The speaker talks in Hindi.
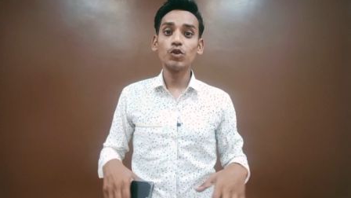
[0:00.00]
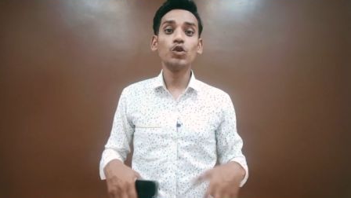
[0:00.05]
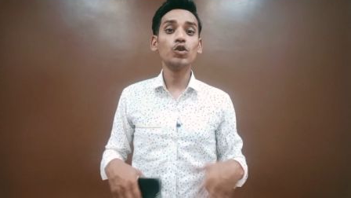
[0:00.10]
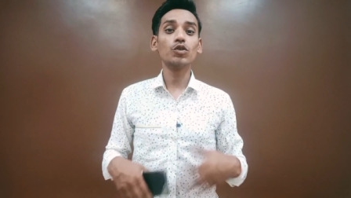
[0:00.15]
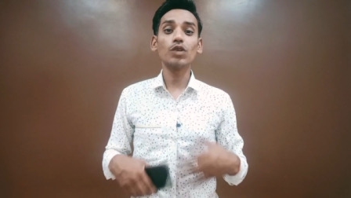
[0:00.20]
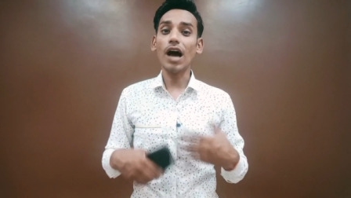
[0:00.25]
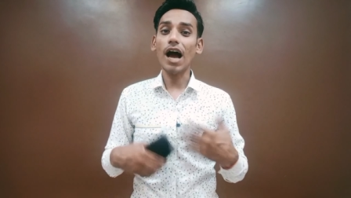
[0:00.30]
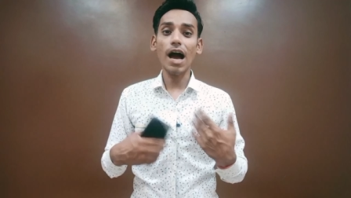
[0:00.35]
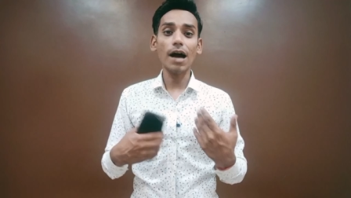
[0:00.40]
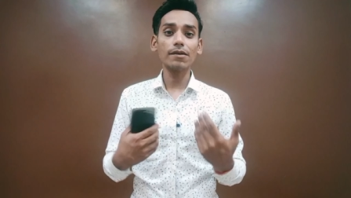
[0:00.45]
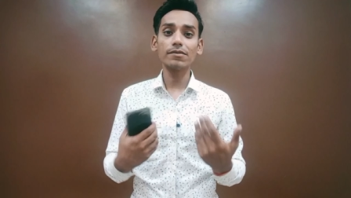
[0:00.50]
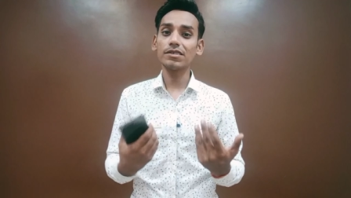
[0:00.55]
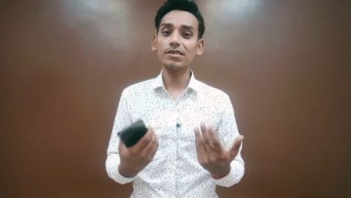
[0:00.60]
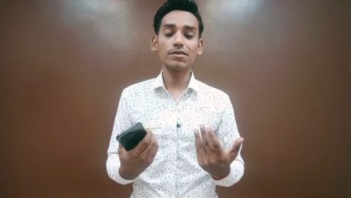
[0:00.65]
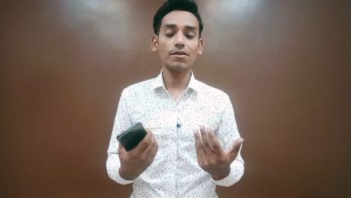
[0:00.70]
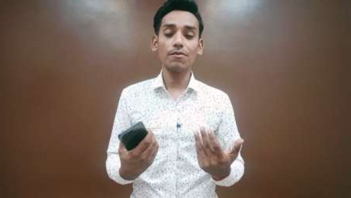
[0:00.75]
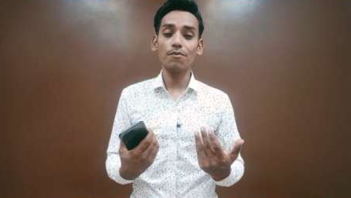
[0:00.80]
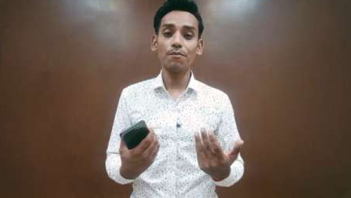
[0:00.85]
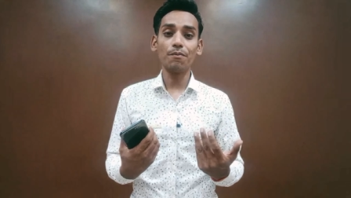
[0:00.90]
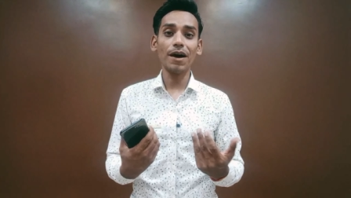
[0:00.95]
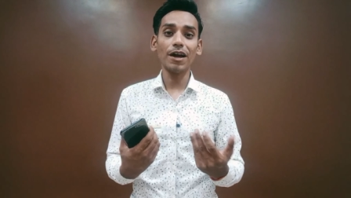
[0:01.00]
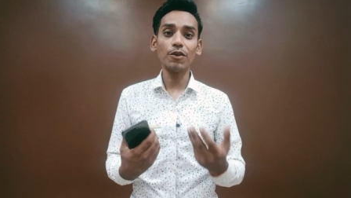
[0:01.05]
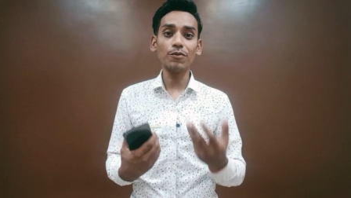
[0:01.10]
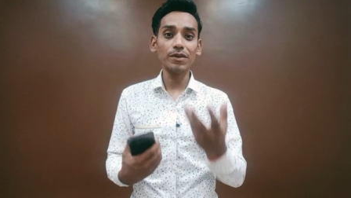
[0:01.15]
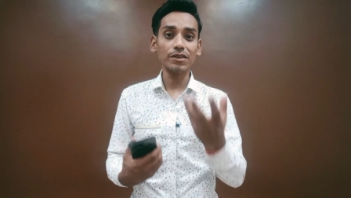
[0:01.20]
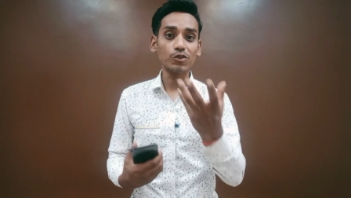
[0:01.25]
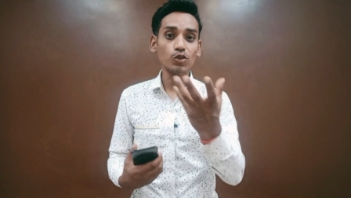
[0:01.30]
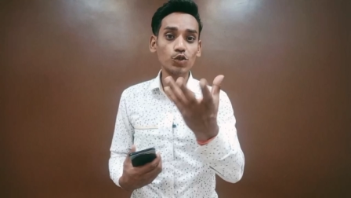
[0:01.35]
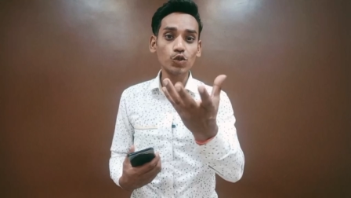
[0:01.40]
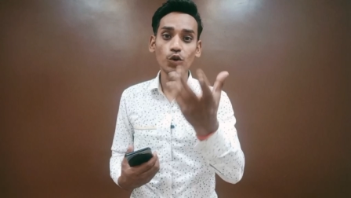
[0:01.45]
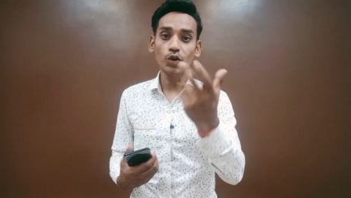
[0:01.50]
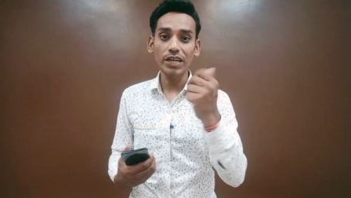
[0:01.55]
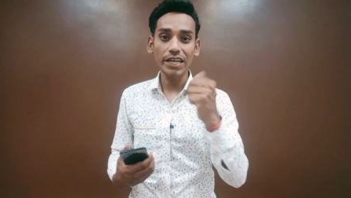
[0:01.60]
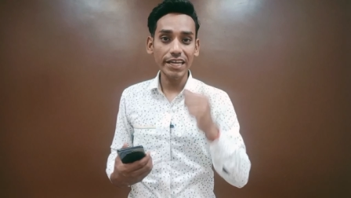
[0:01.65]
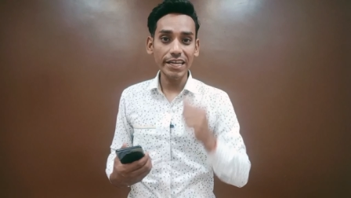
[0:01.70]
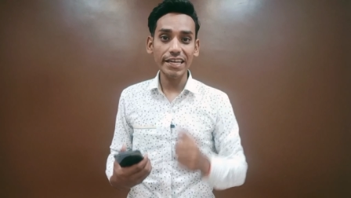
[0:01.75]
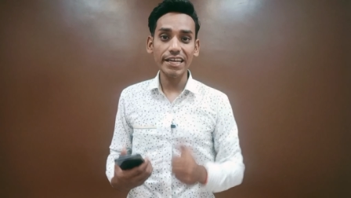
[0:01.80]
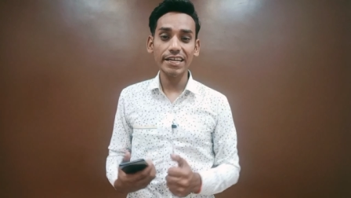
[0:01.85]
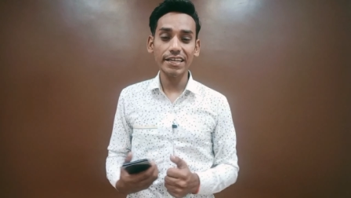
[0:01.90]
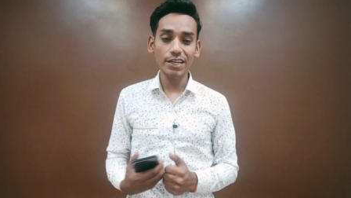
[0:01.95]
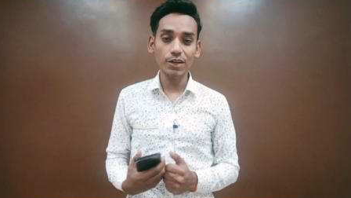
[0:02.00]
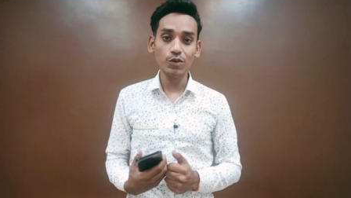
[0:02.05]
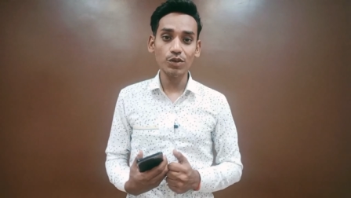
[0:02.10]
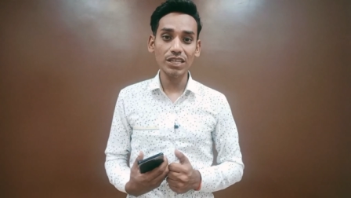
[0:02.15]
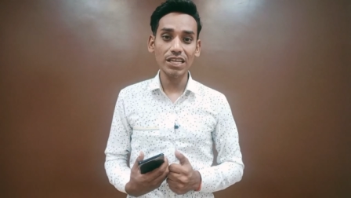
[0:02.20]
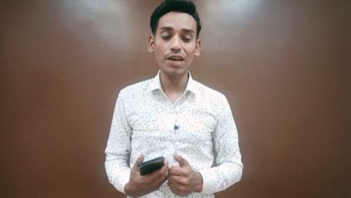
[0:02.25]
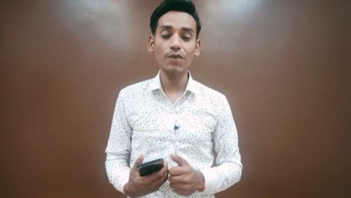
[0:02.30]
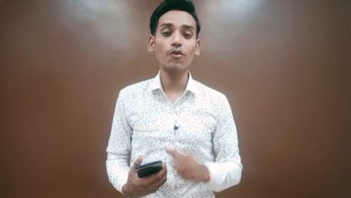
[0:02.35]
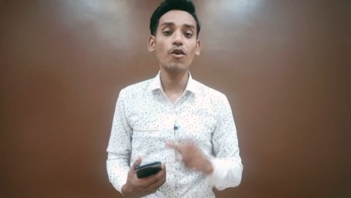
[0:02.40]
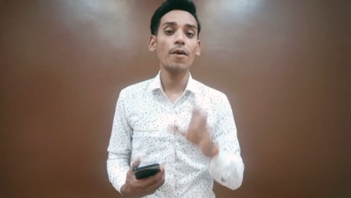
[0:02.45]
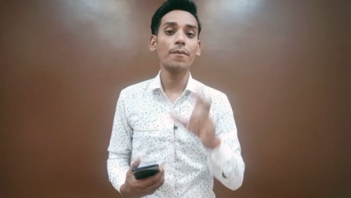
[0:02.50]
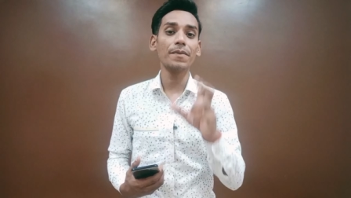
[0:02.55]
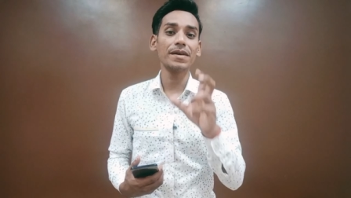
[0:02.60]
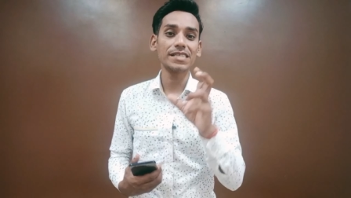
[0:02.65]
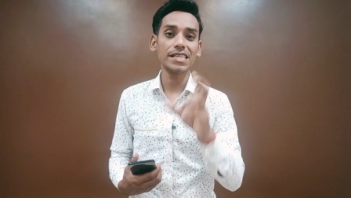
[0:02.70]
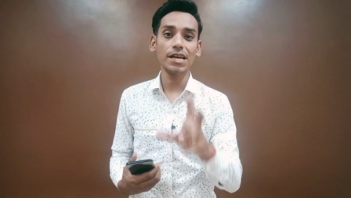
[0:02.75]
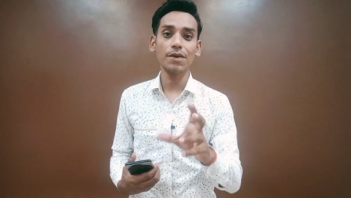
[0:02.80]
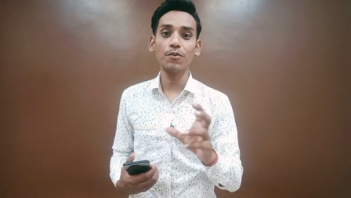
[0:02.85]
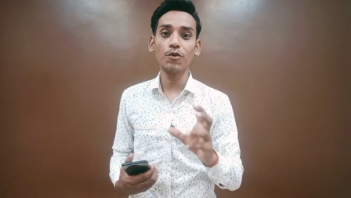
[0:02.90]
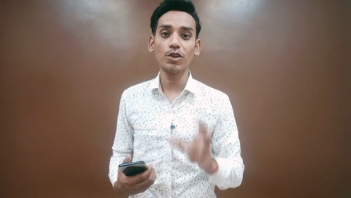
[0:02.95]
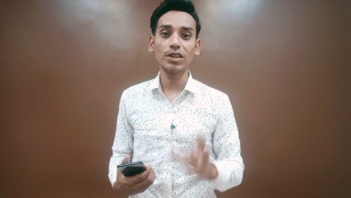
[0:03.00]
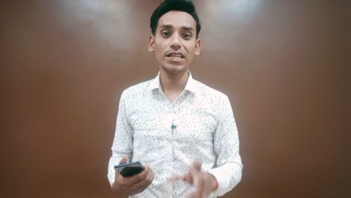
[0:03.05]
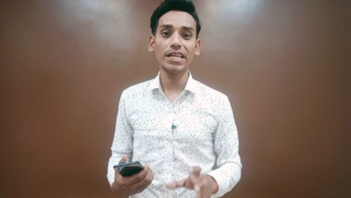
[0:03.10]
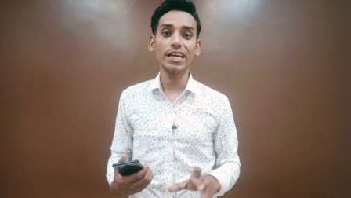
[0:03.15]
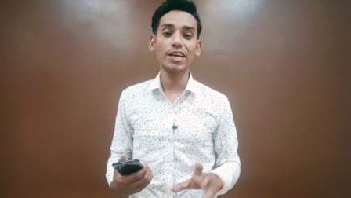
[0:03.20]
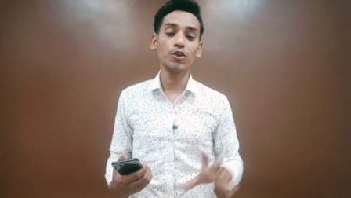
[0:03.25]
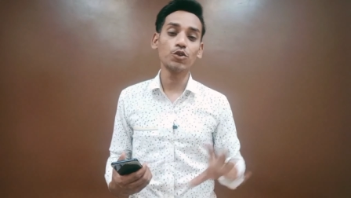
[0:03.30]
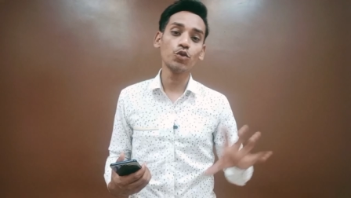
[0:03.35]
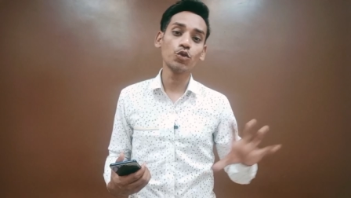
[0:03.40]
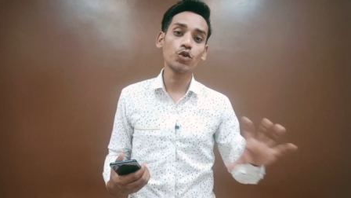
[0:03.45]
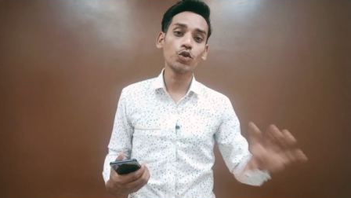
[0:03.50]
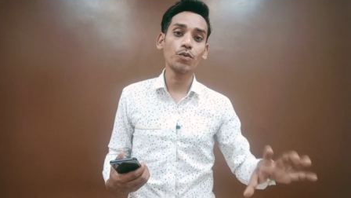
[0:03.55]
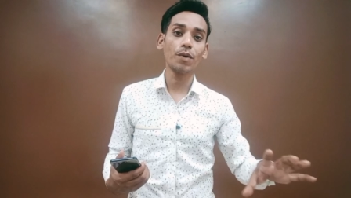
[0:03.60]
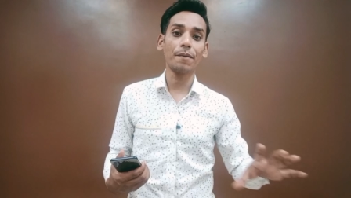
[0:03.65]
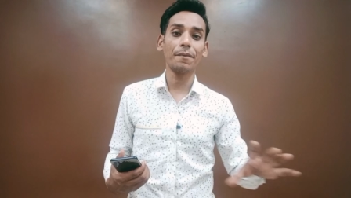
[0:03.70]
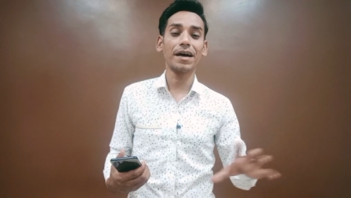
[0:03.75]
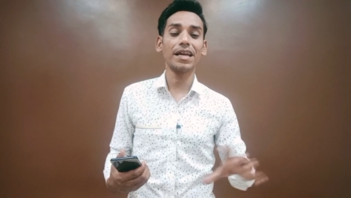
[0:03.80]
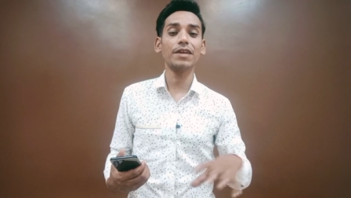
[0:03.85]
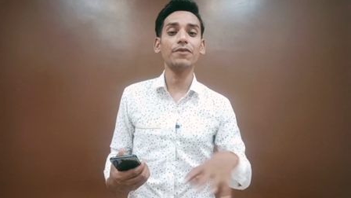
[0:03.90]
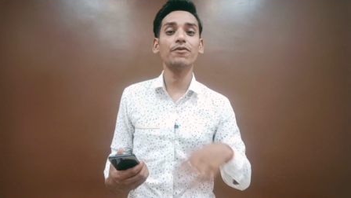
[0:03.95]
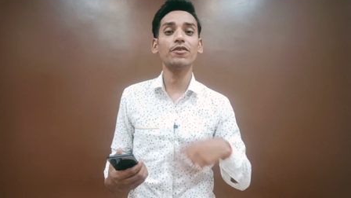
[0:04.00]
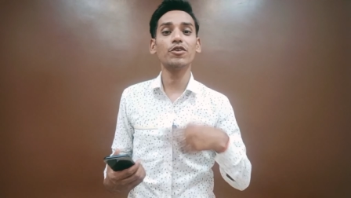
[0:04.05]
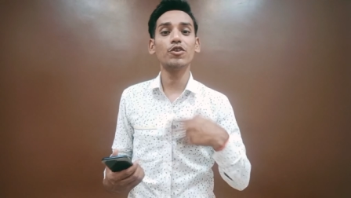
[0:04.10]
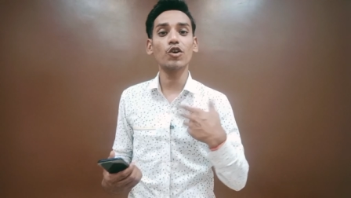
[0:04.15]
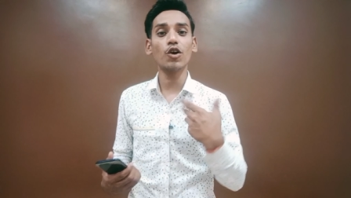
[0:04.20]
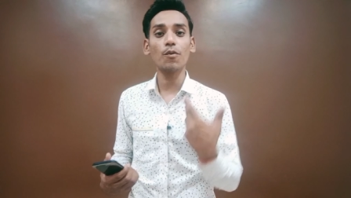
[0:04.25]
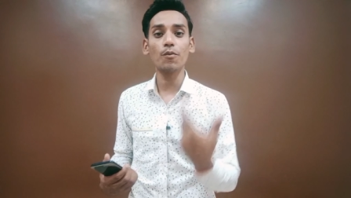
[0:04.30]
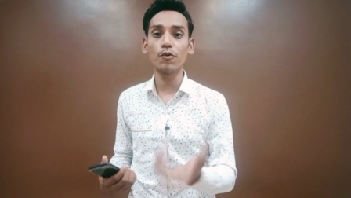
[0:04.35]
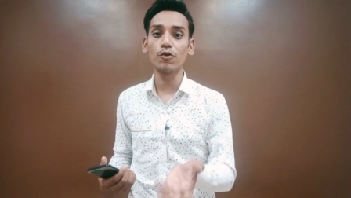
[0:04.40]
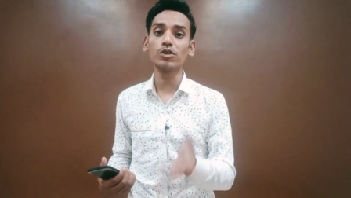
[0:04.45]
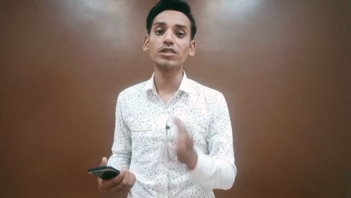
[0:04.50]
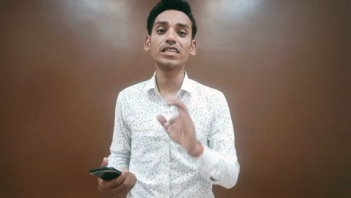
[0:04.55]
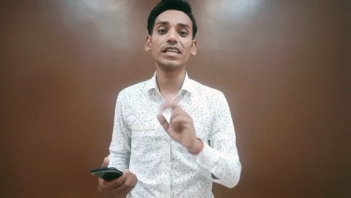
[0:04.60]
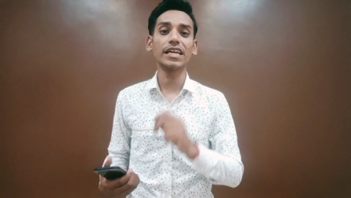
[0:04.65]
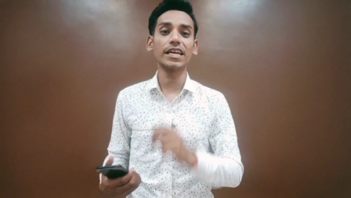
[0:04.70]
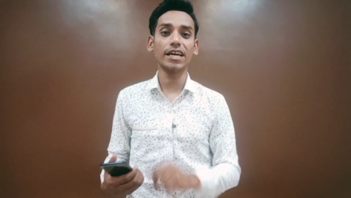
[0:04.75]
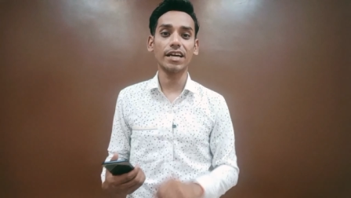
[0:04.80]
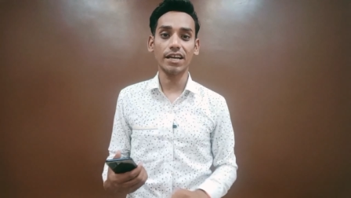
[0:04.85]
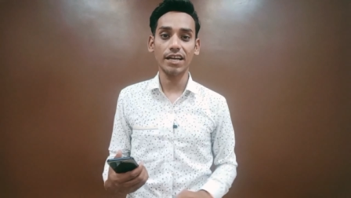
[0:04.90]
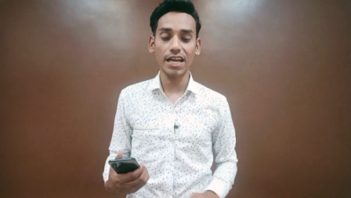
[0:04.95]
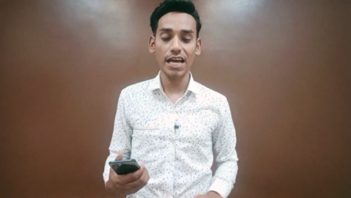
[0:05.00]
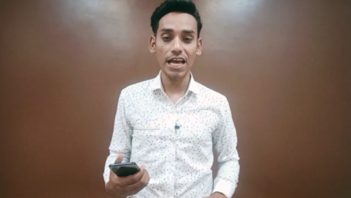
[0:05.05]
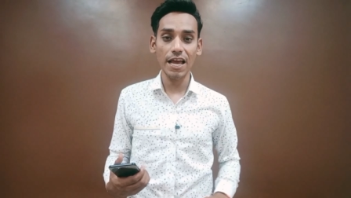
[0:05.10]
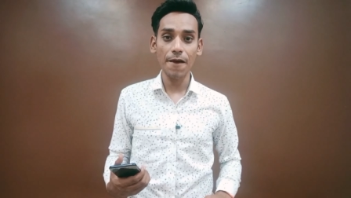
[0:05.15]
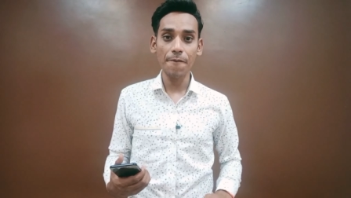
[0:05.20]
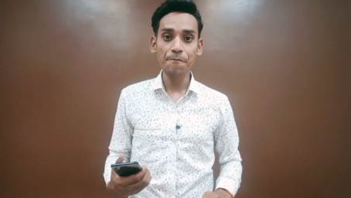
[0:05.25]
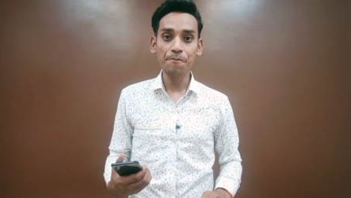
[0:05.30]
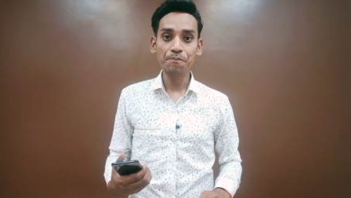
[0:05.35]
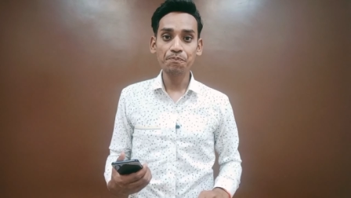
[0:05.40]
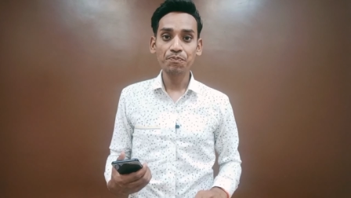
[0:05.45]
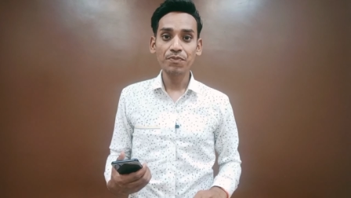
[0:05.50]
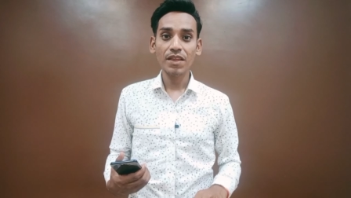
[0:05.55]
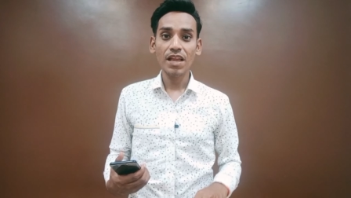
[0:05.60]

यू आज मालूम है जो छोटे क्रिएटर होते हैं ना वो हमेशा ये बोलते हैं यूट्यूब हमारी वीडियो को बूस्ट नहीं कर रहा है